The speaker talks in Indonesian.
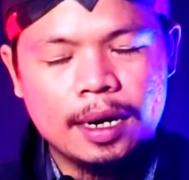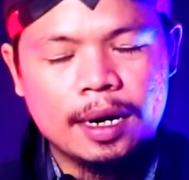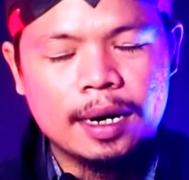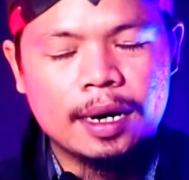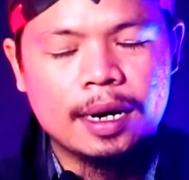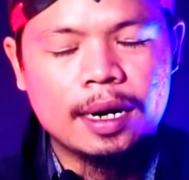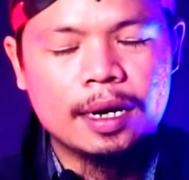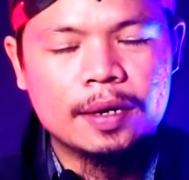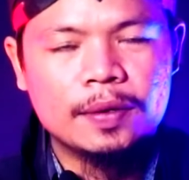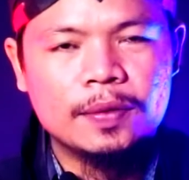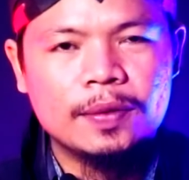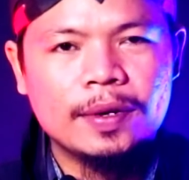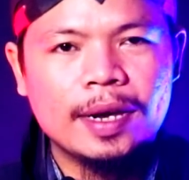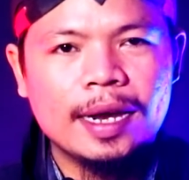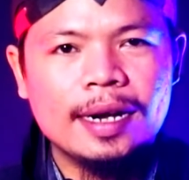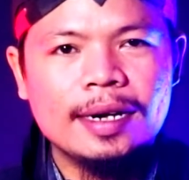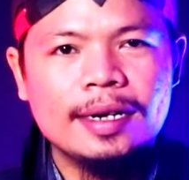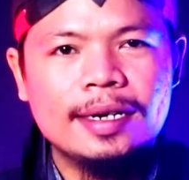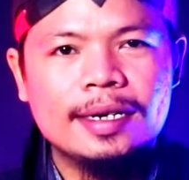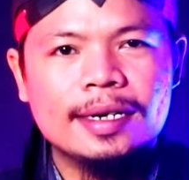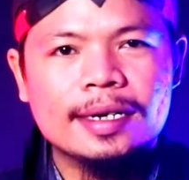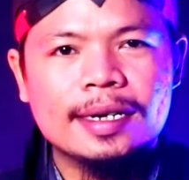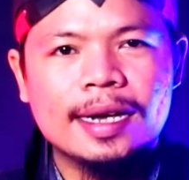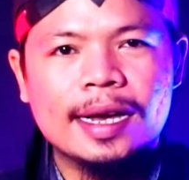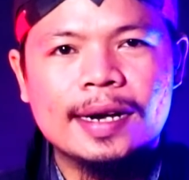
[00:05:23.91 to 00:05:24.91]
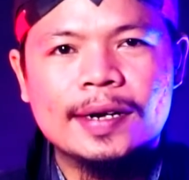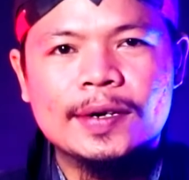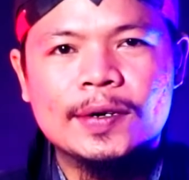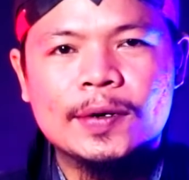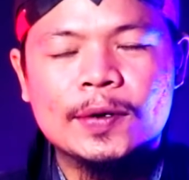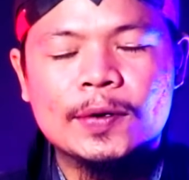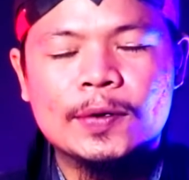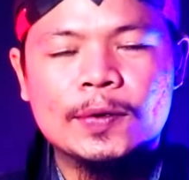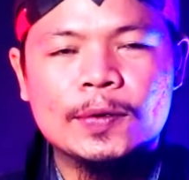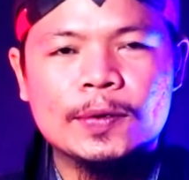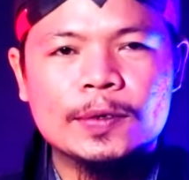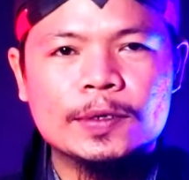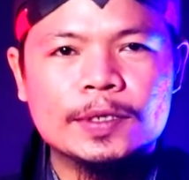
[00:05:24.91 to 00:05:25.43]
Lakukan dengan
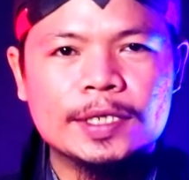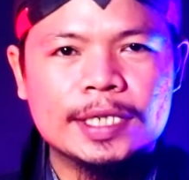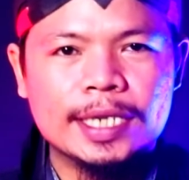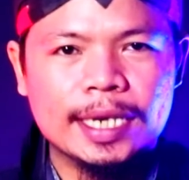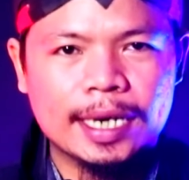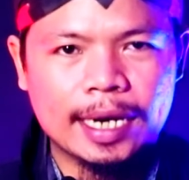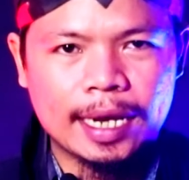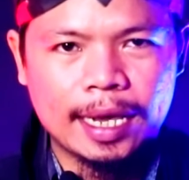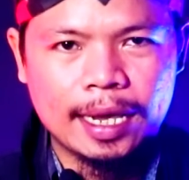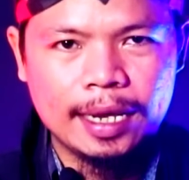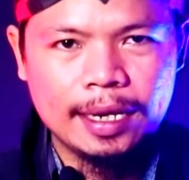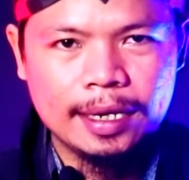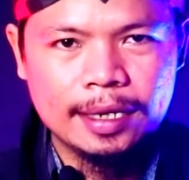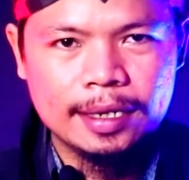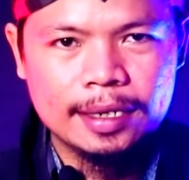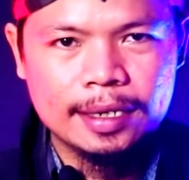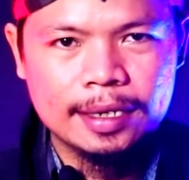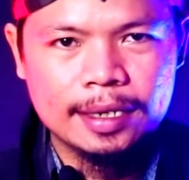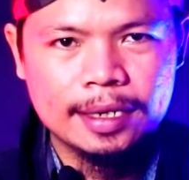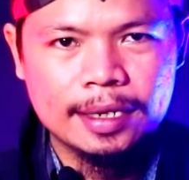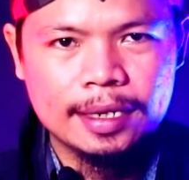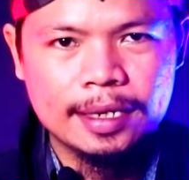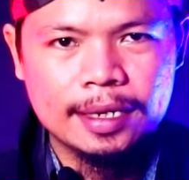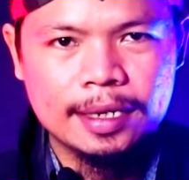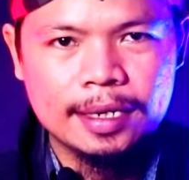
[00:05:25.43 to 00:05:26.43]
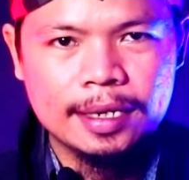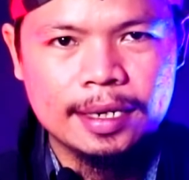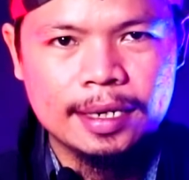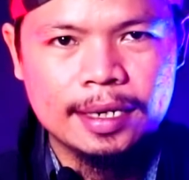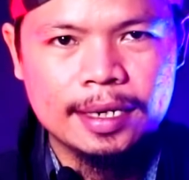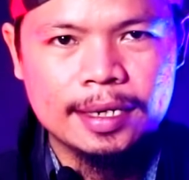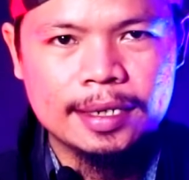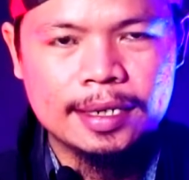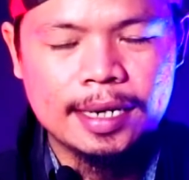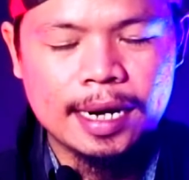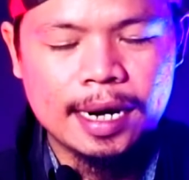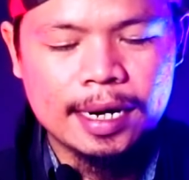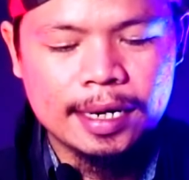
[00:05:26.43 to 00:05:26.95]
duduk sila
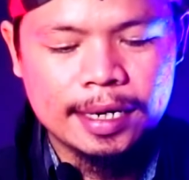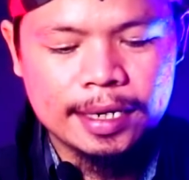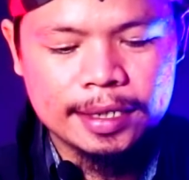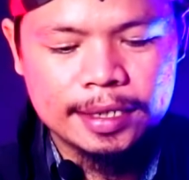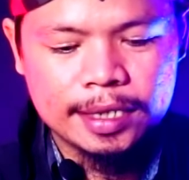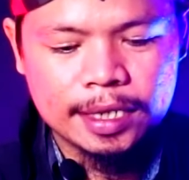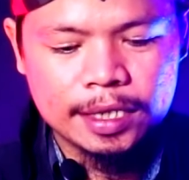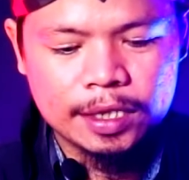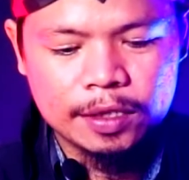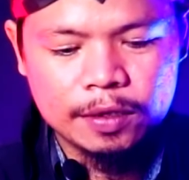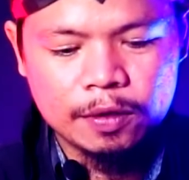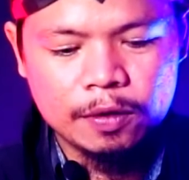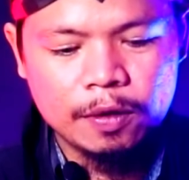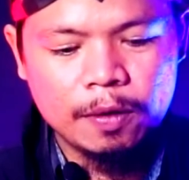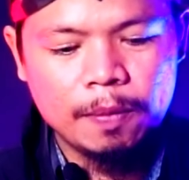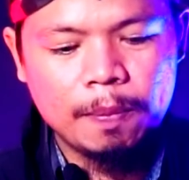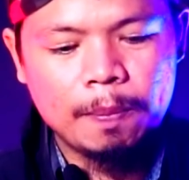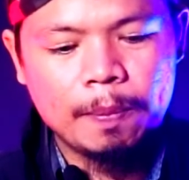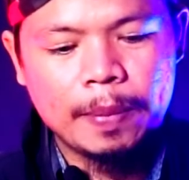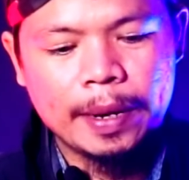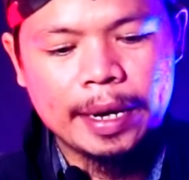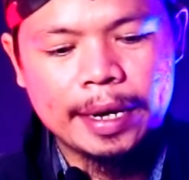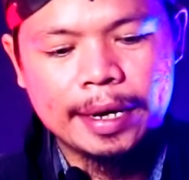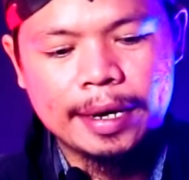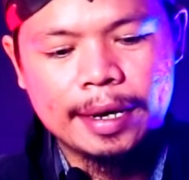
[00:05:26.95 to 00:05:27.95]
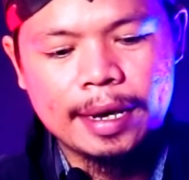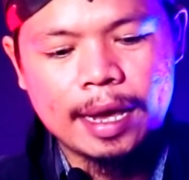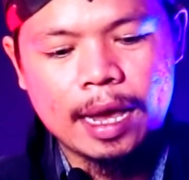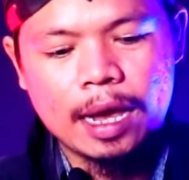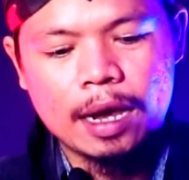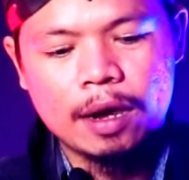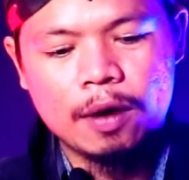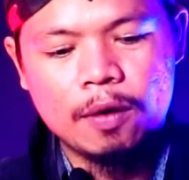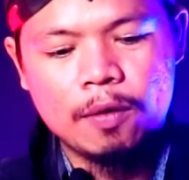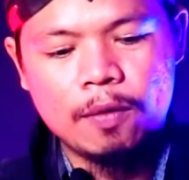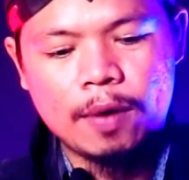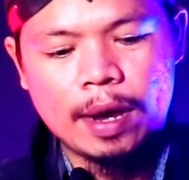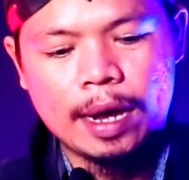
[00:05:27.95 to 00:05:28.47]
dan di situ
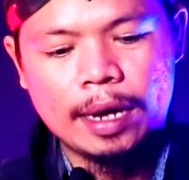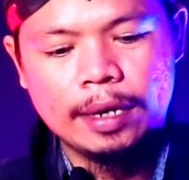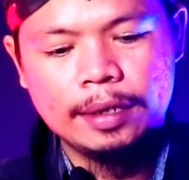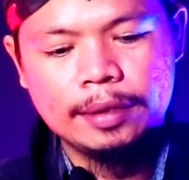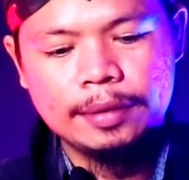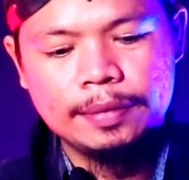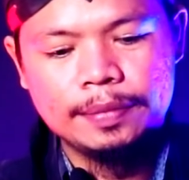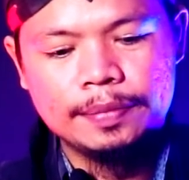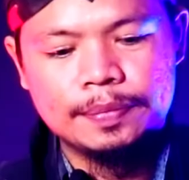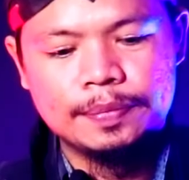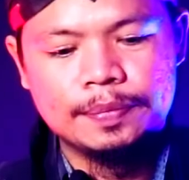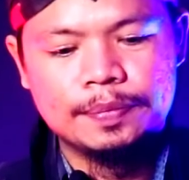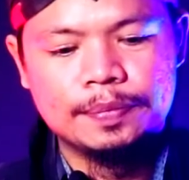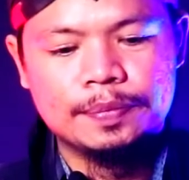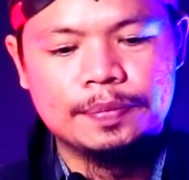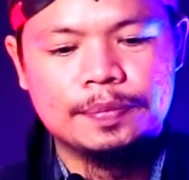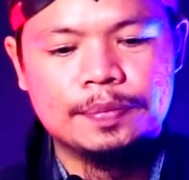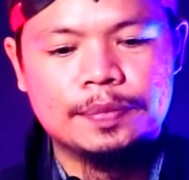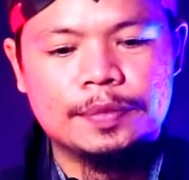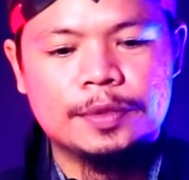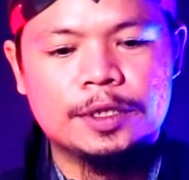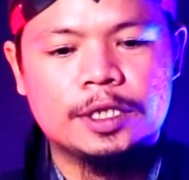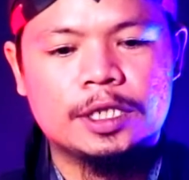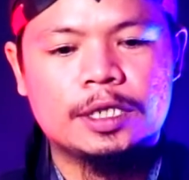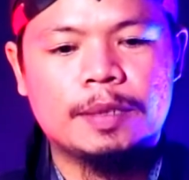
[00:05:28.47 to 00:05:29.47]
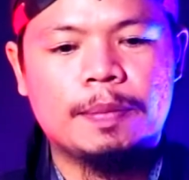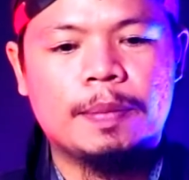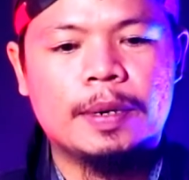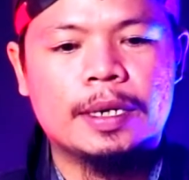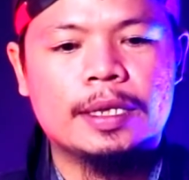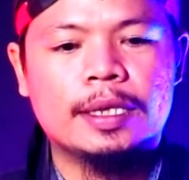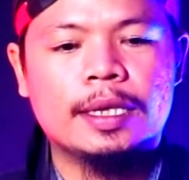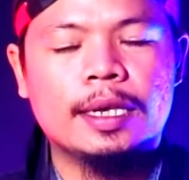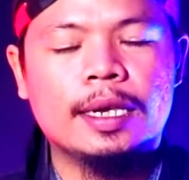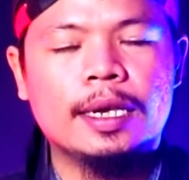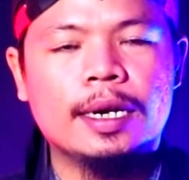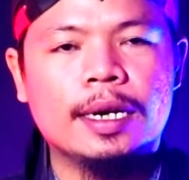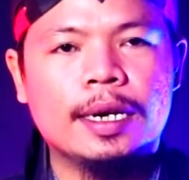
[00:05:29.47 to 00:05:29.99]
pegang uang
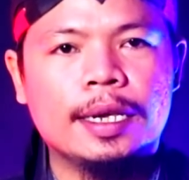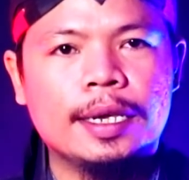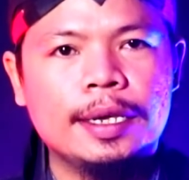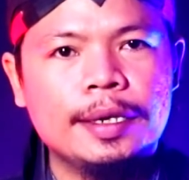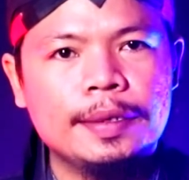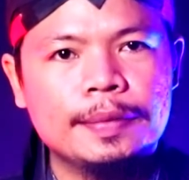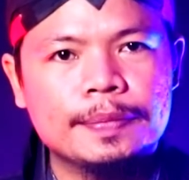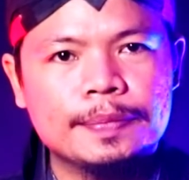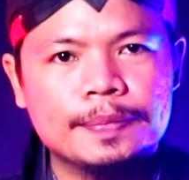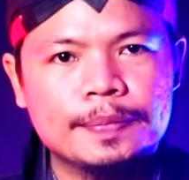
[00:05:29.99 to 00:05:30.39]
seperti ini.